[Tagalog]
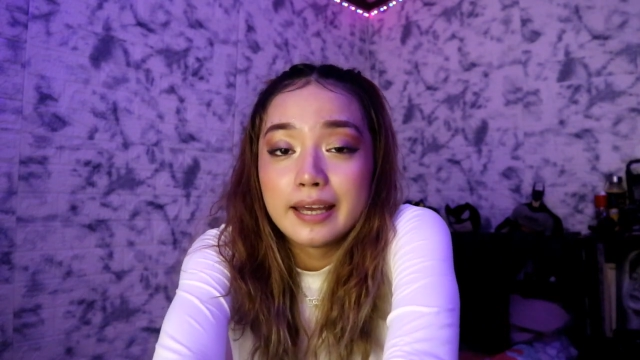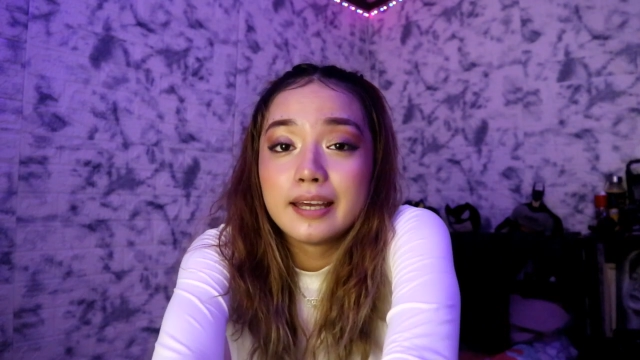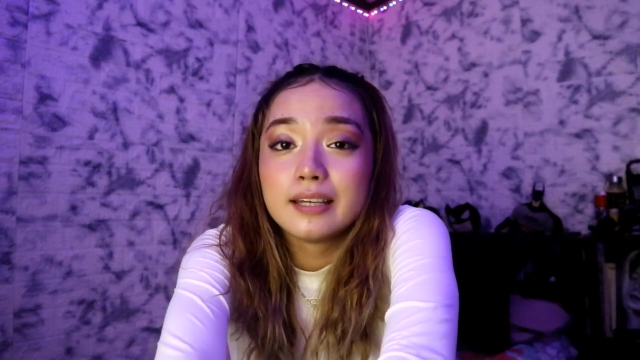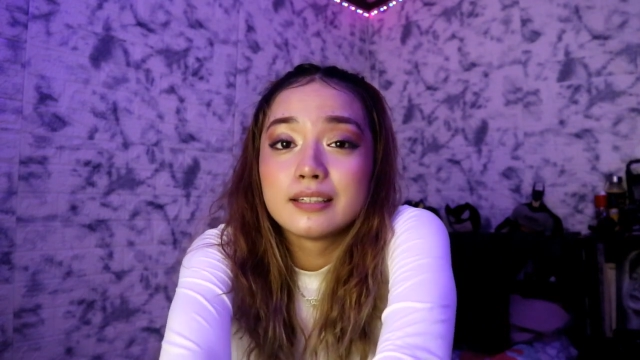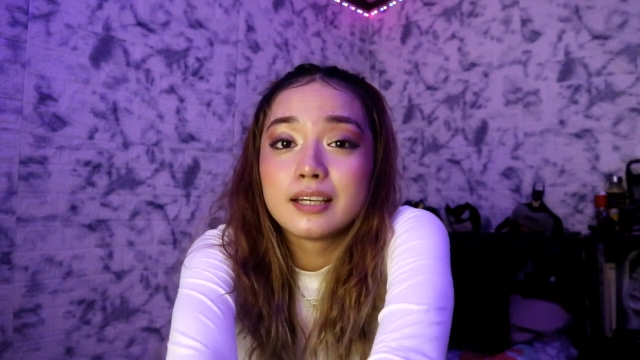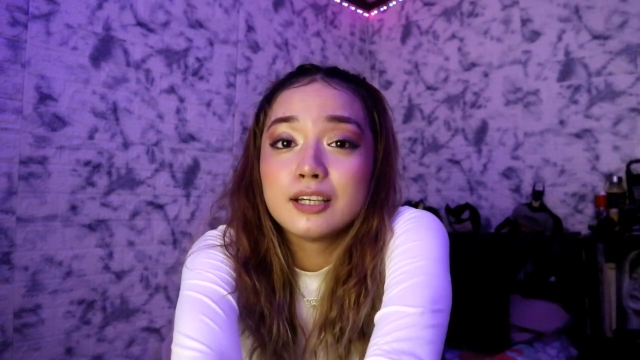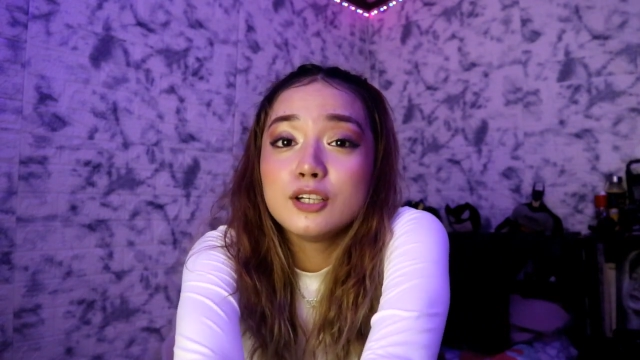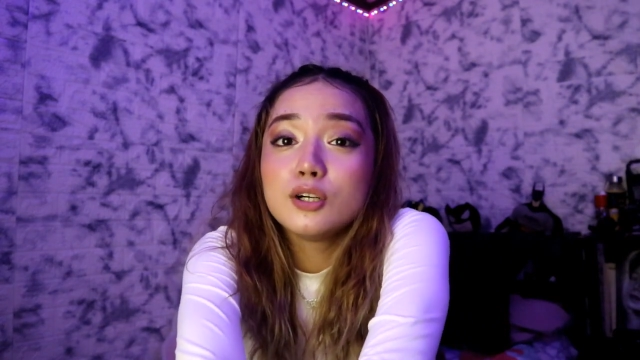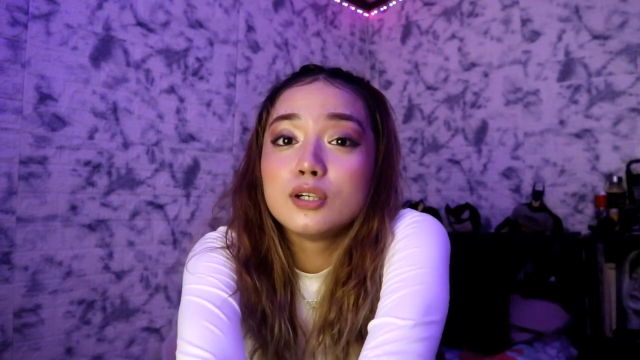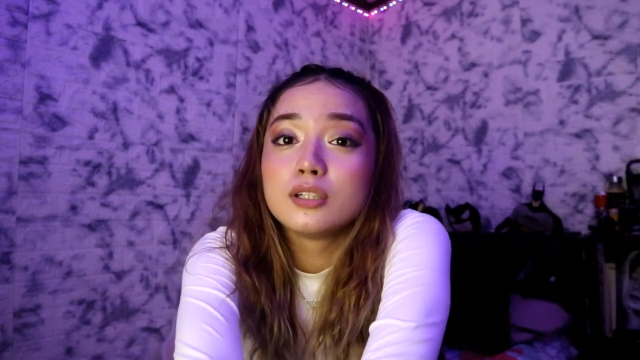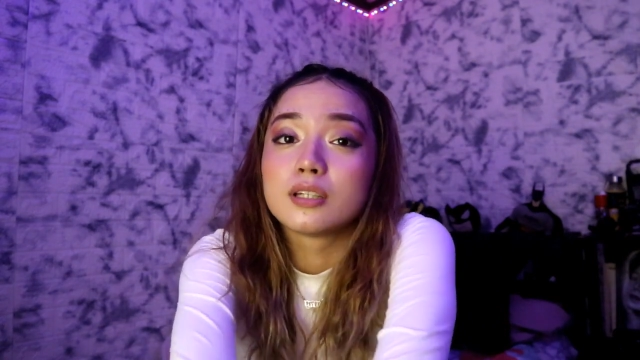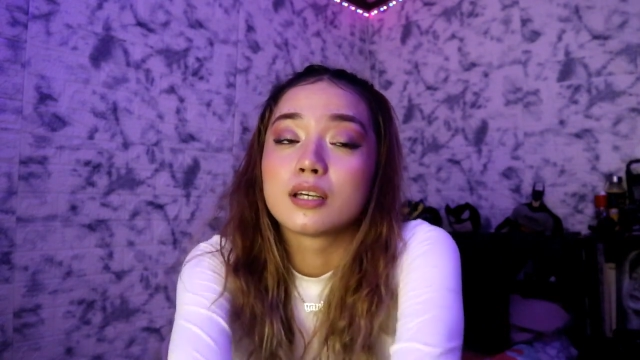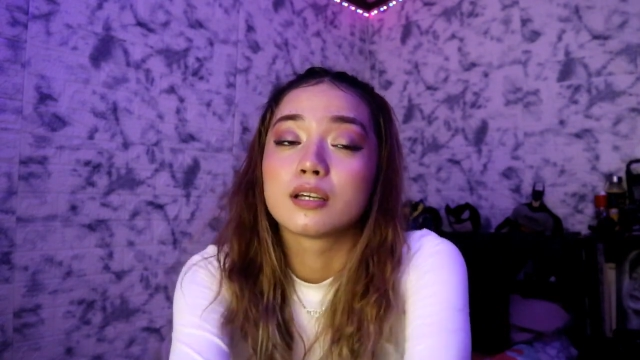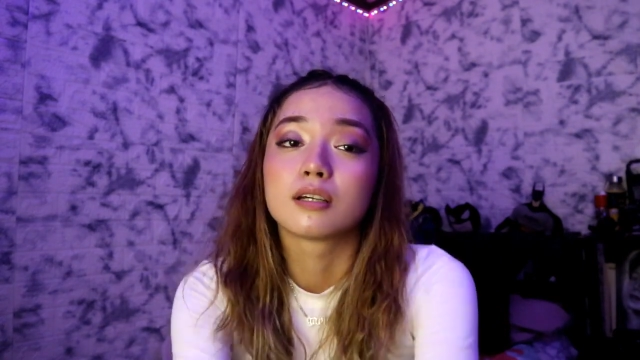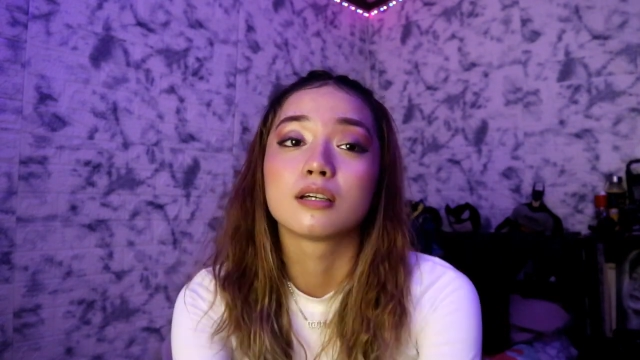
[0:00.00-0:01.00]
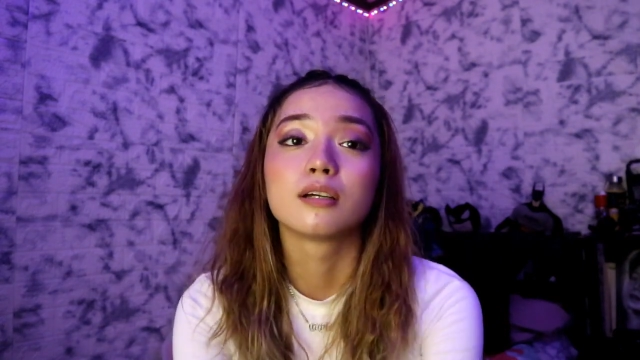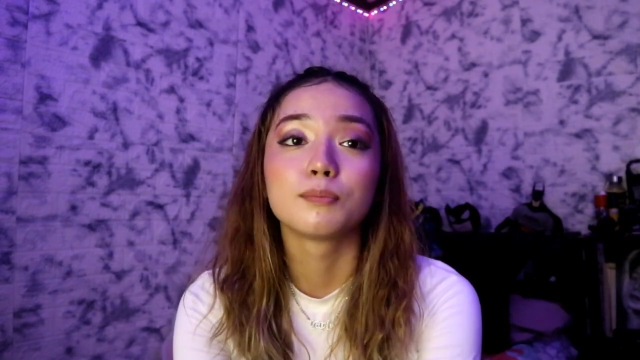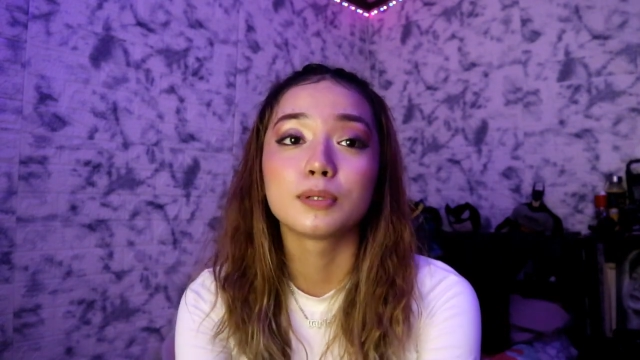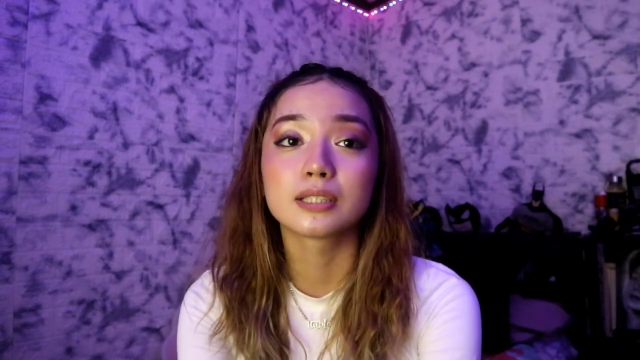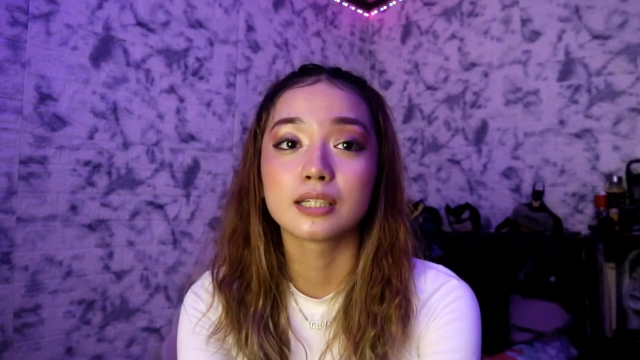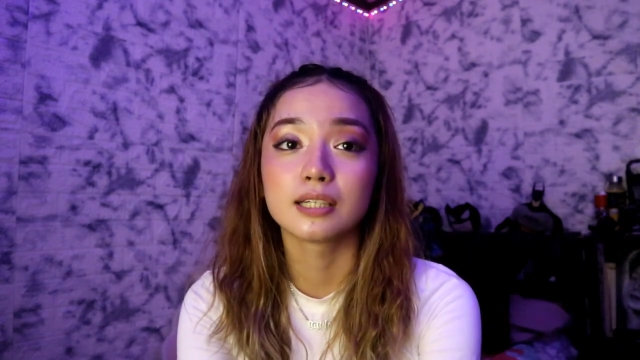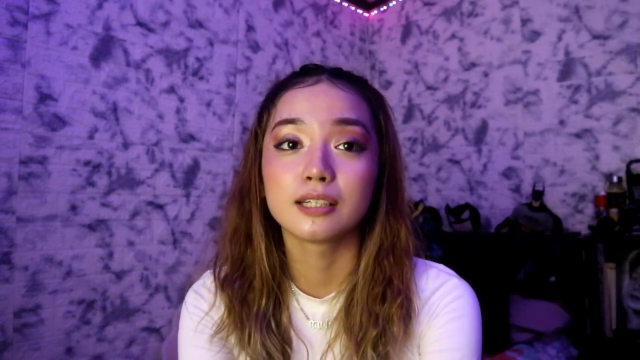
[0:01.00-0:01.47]
And ayun,
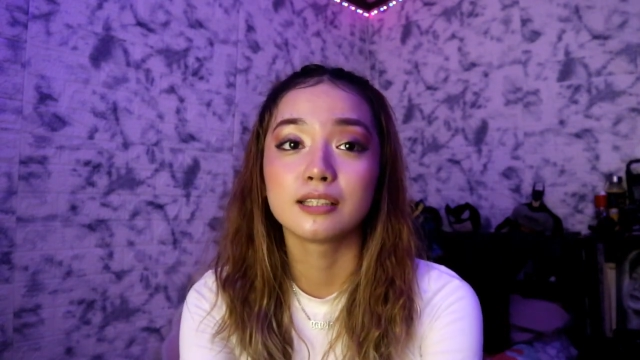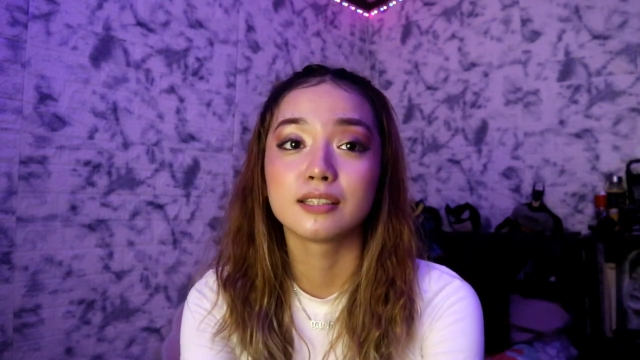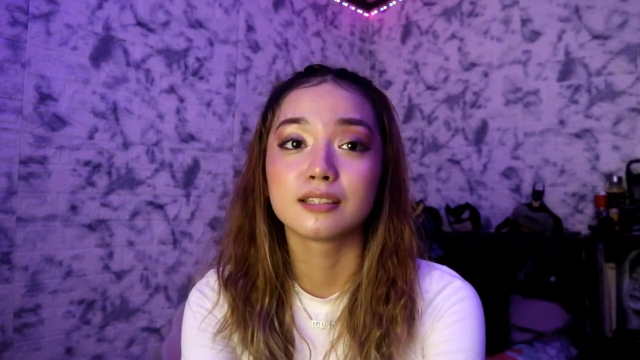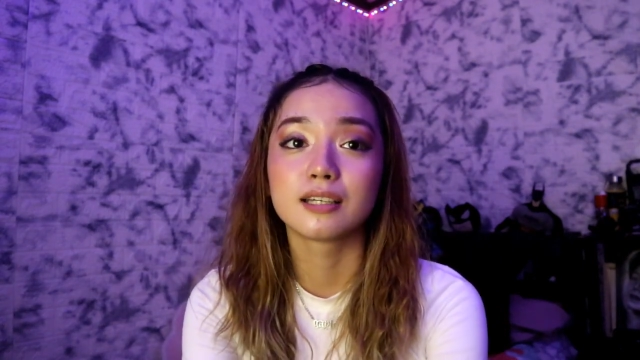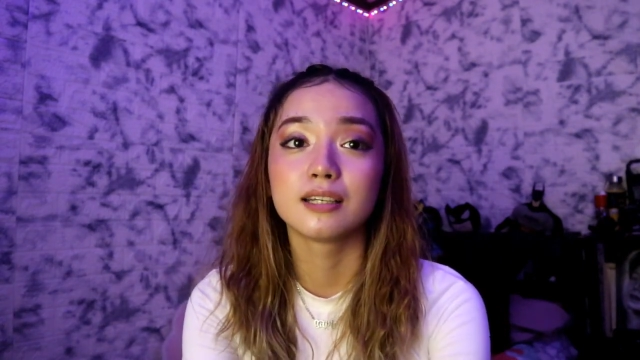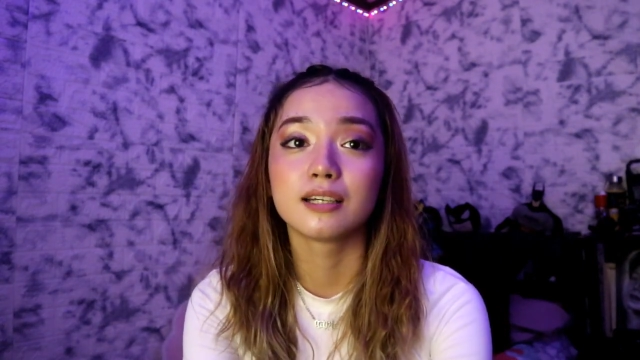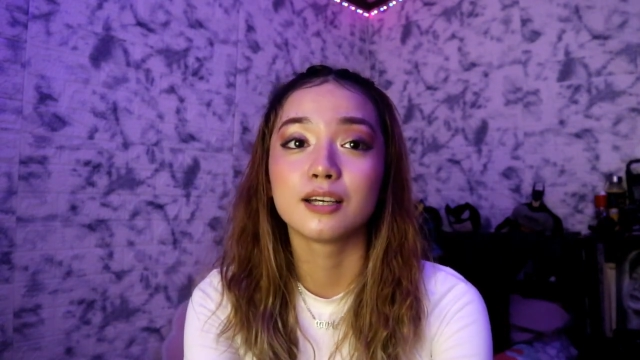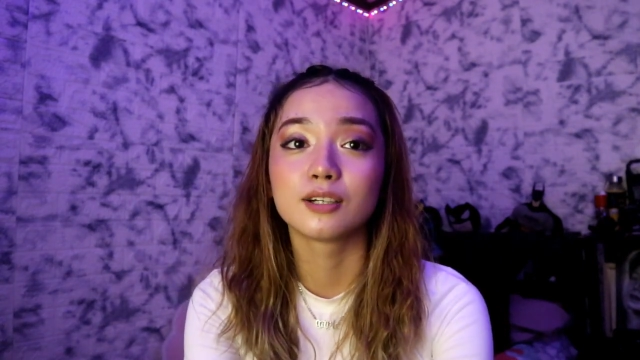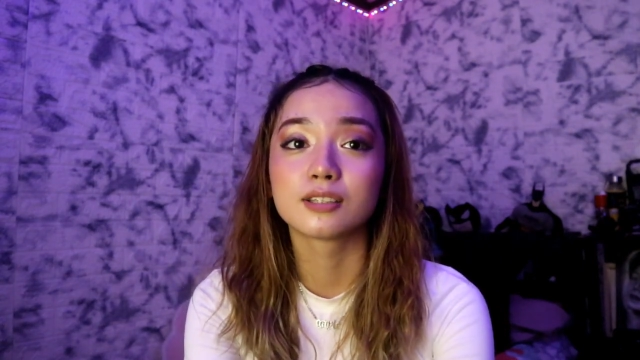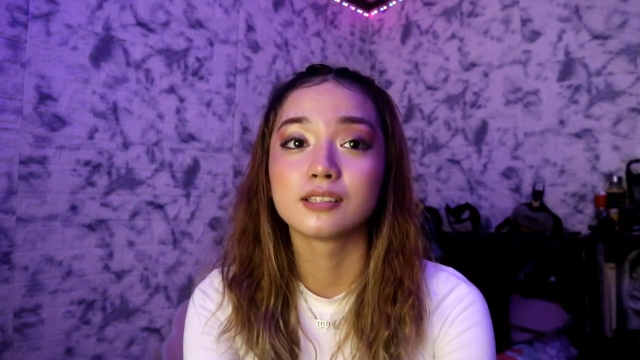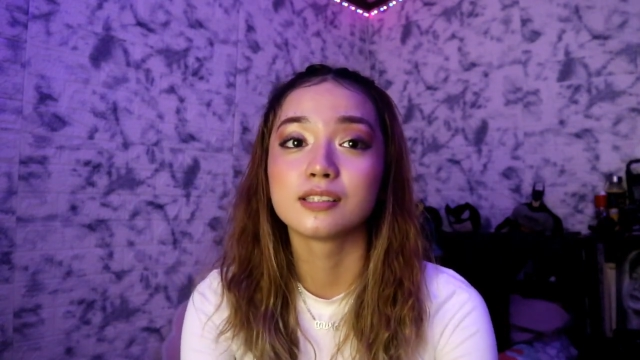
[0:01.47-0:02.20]
basta ilalagay ko